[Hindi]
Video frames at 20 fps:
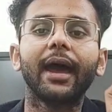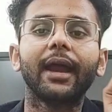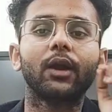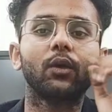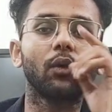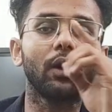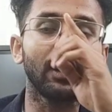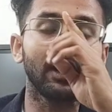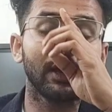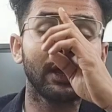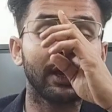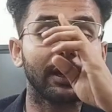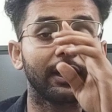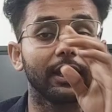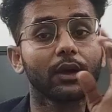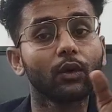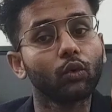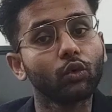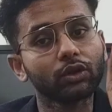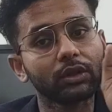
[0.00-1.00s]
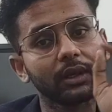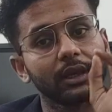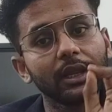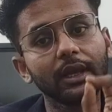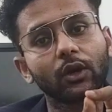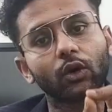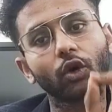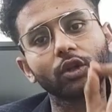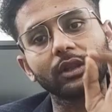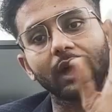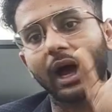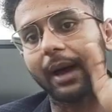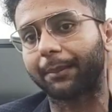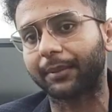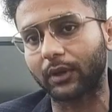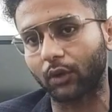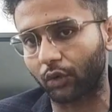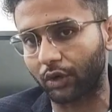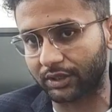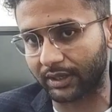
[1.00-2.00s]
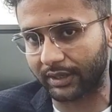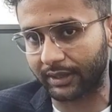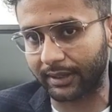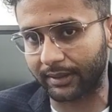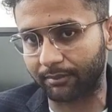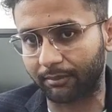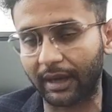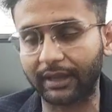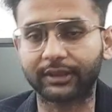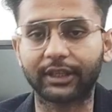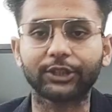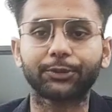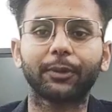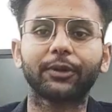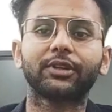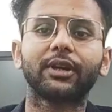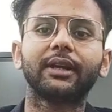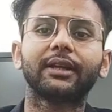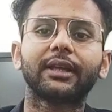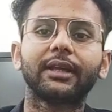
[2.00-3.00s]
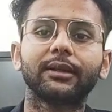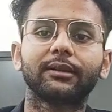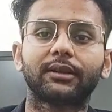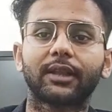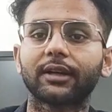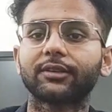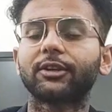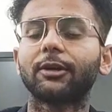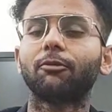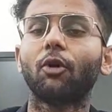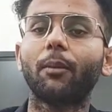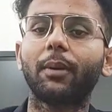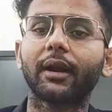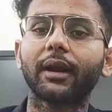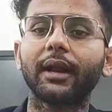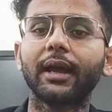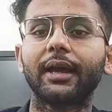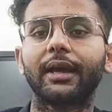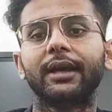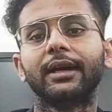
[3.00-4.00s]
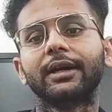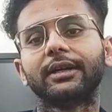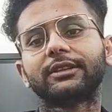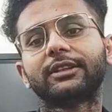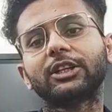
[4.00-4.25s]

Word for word: एनुअल ठीक उतनी ग्रोथ आपकी होनी चाहिए भाई दस परसेंट की दर से वो बढ़ रहे हैं